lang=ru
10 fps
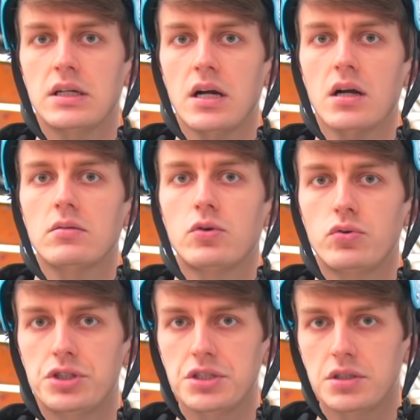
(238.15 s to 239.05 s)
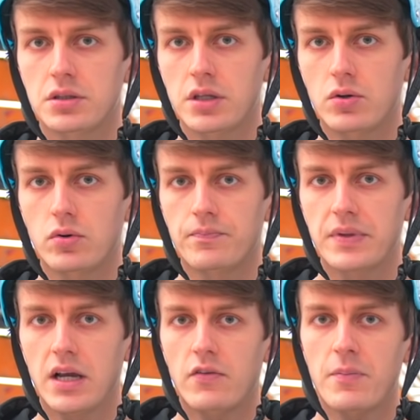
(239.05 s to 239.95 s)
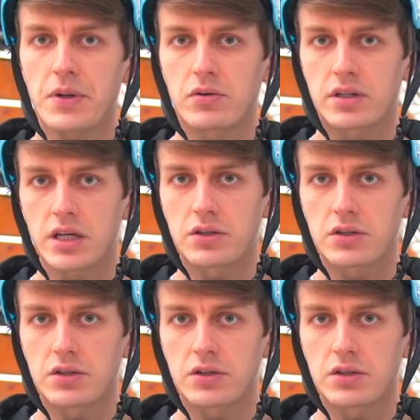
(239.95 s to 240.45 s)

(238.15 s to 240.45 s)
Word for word: как крутить деку. Во-первых, для